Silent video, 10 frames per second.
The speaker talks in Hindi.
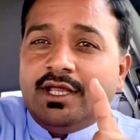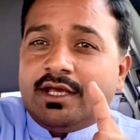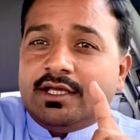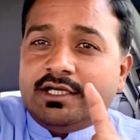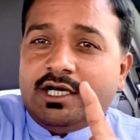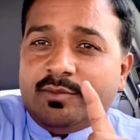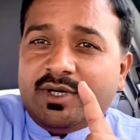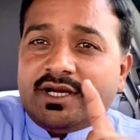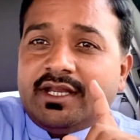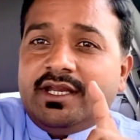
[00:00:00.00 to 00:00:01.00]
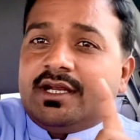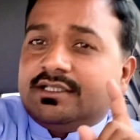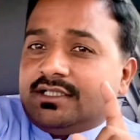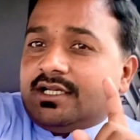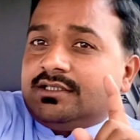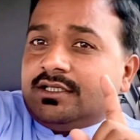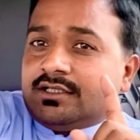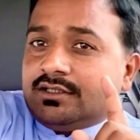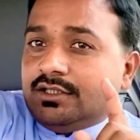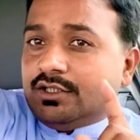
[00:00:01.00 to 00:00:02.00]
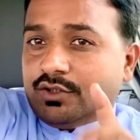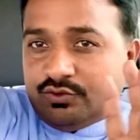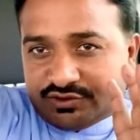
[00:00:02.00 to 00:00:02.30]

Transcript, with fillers: कि यहाँ पर एक हज़ार एल तक कौन